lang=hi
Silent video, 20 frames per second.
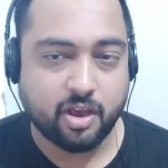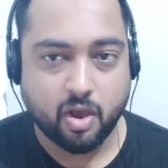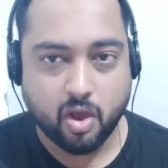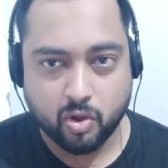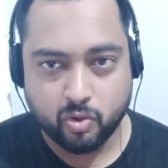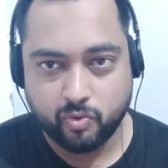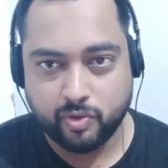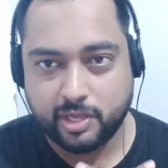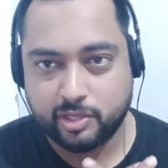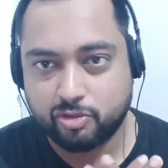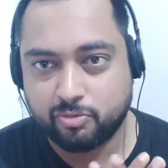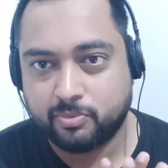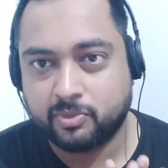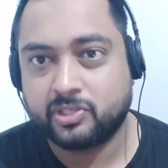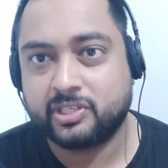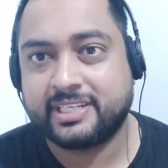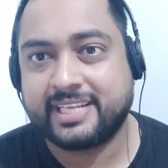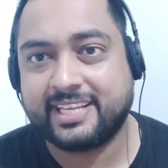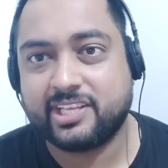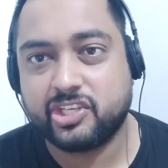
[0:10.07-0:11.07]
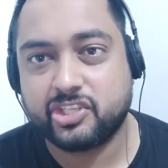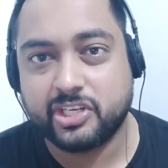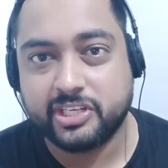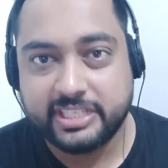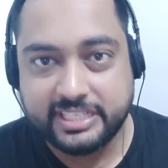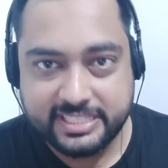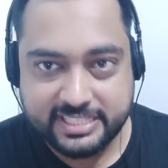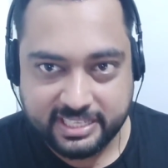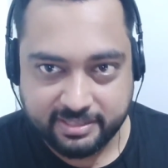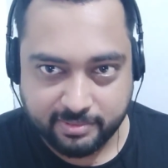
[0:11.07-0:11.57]
और उनका जो मोनेटाइजेशन
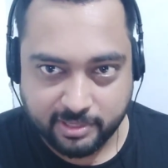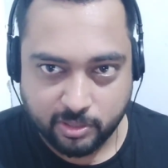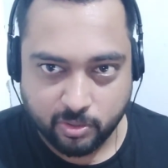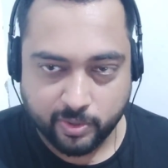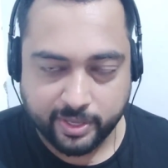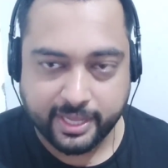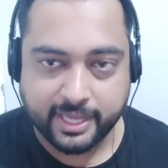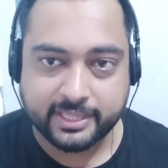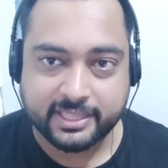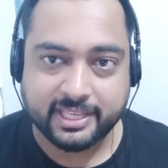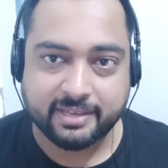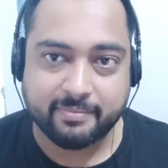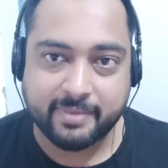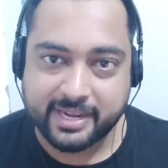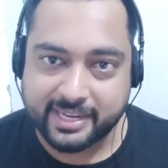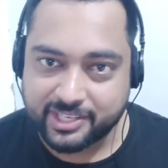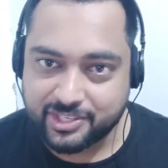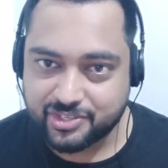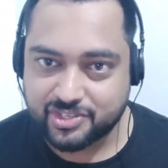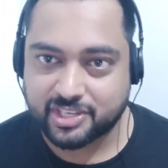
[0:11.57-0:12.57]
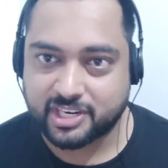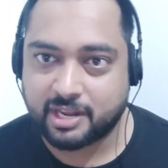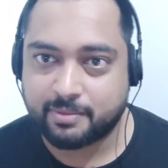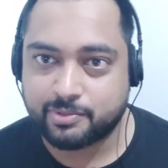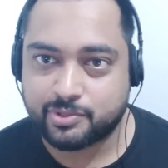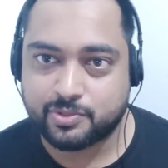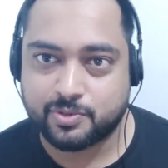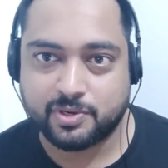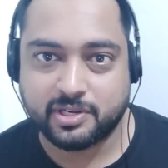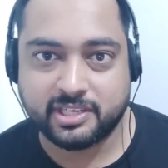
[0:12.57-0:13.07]
डिजेबल हो गया था मैंने इंस्टाग्राम
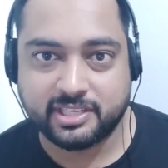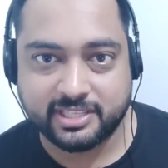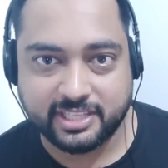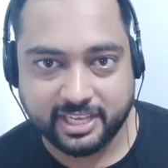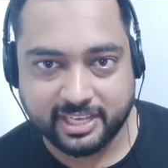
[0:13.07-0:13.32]
स्टोरी